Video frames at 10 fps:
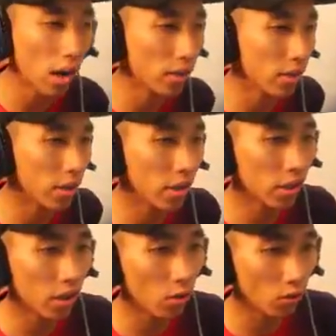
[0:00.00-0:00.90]

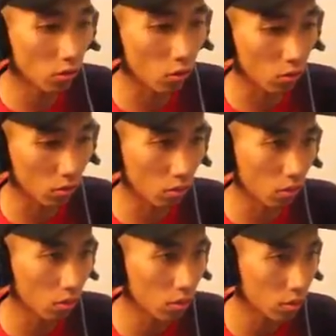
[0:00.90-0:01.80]
anjing, au no
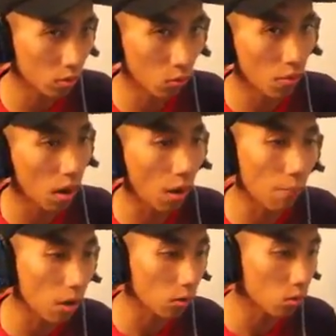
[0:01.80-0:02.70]
gua mah
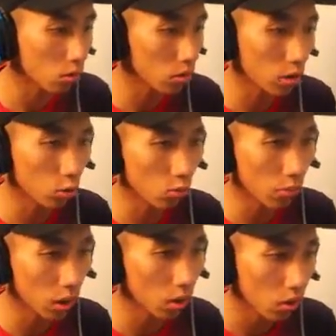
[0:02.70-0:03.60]
apa tuh jadi
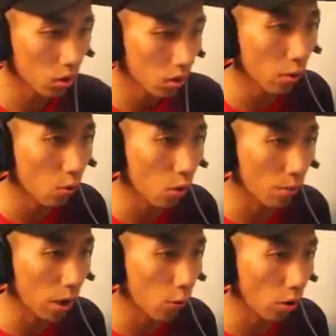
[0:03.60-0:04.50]
tumbal One
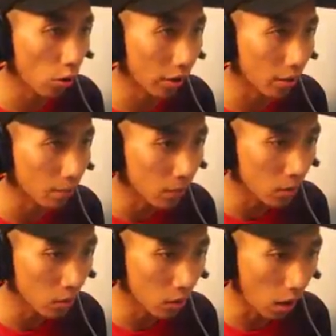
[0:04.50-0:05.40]
by one, oke
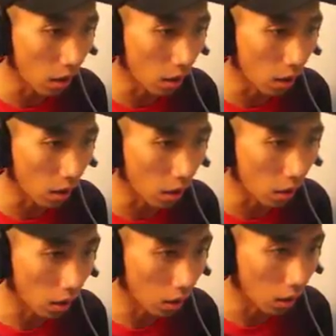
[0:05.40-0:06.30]
A, a, a, a,
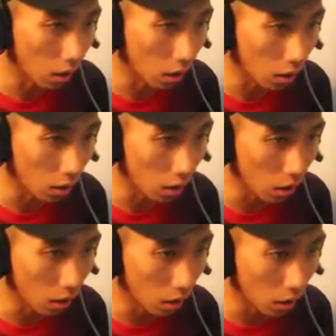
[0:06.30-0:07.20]
a, a,
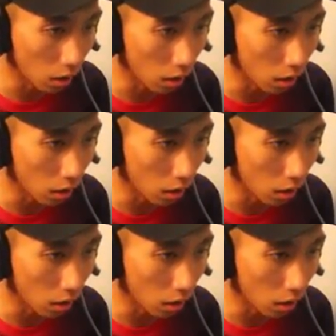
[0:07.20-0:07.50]
a, a, a